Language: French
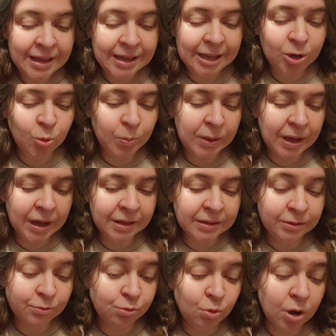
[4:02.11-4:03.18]
et l'opéra
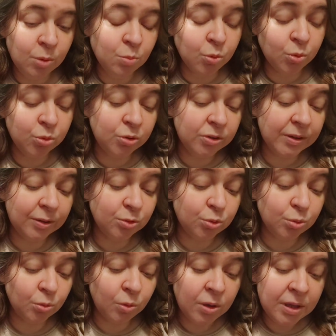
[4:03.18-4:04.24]
des voix monte d'un
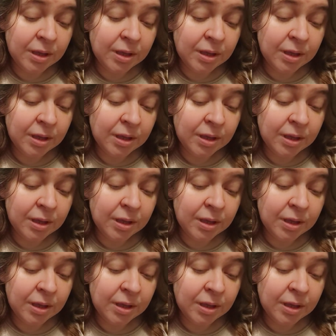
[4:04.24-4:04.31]
ton.